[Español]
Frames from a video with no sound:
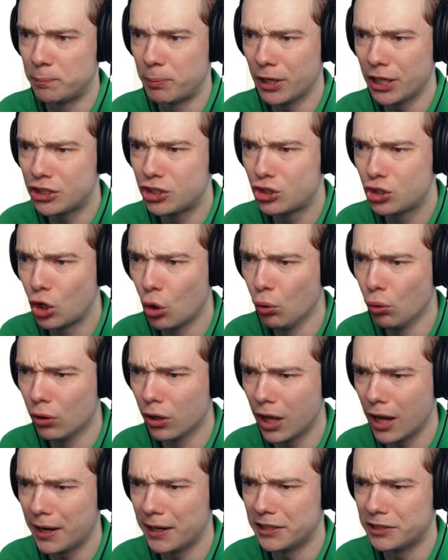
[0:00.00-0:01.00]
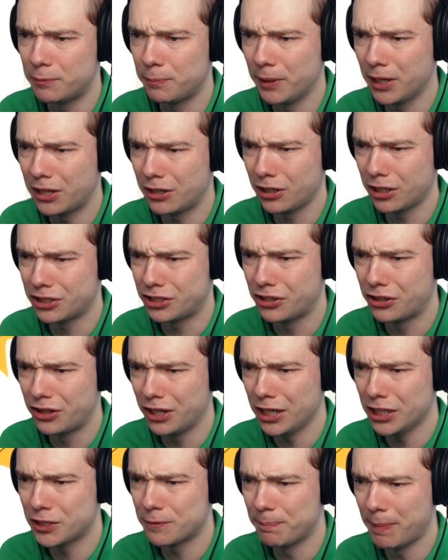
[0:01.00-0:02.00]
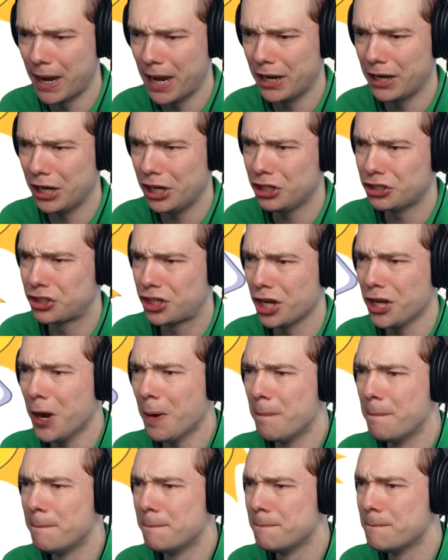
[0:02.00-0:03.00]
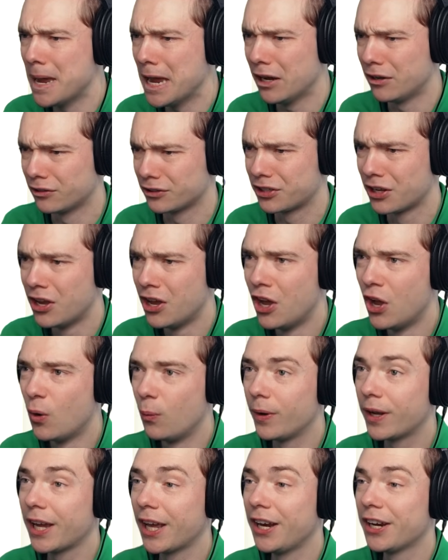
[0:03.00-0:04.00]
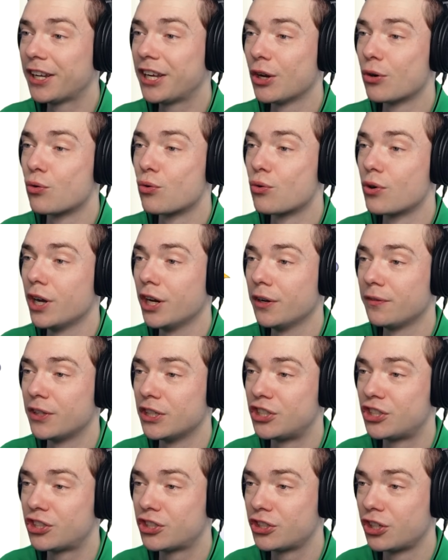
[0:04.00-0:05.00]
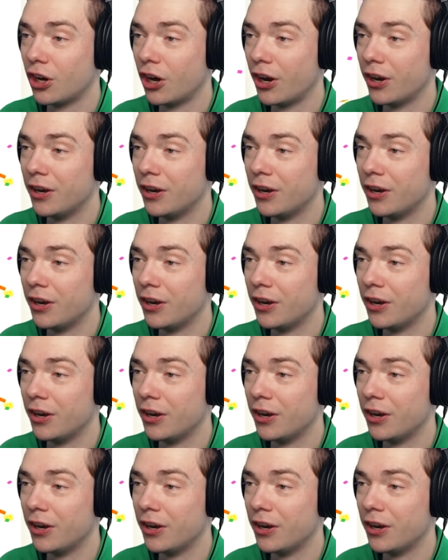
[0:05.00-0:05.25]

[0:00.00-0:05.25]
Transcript: clara, pero de tanta luz este sujeto se va a derretir. Debemos deshacernos del sol.